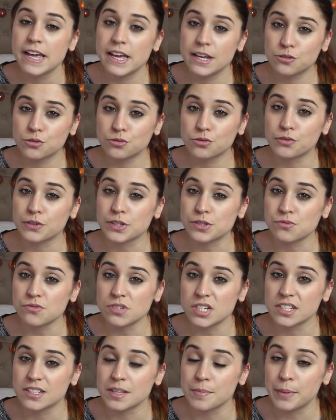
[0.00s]
Et de toute façon,
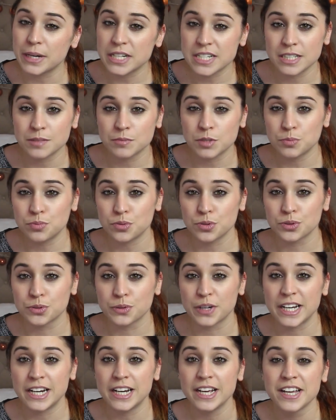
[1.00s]
je n'étais pas chez moi pour
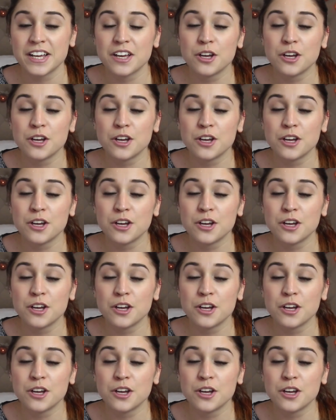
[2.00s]
Noël.